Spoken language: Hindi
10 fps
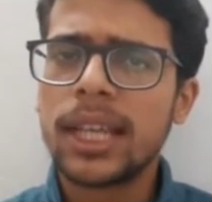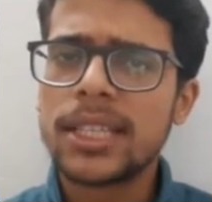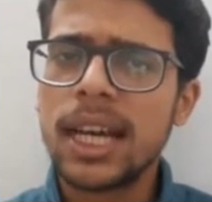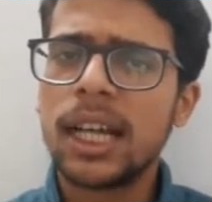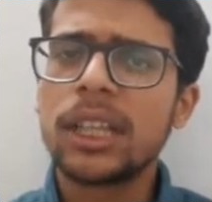के
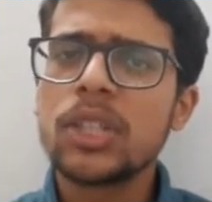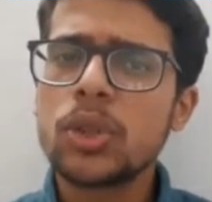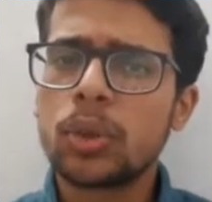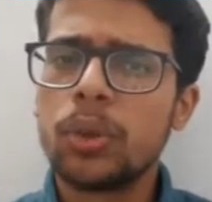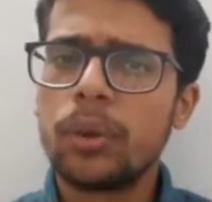साथ
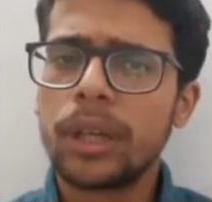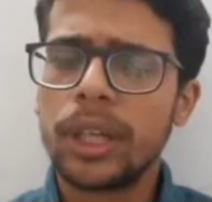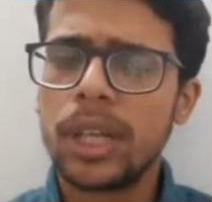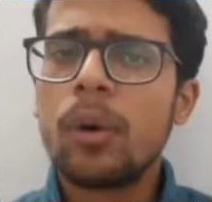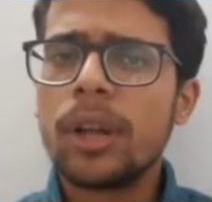शुरू
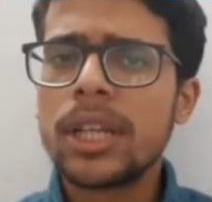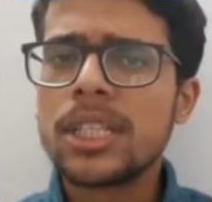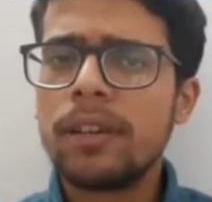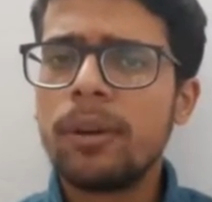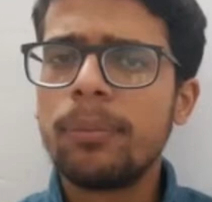होगी
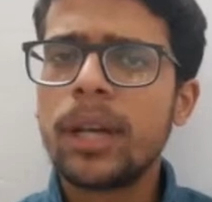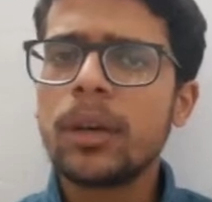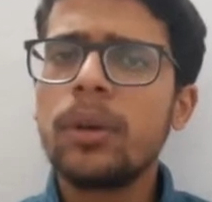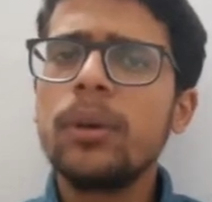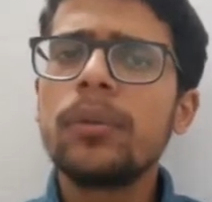19 नवंबर
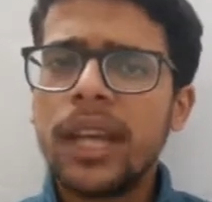को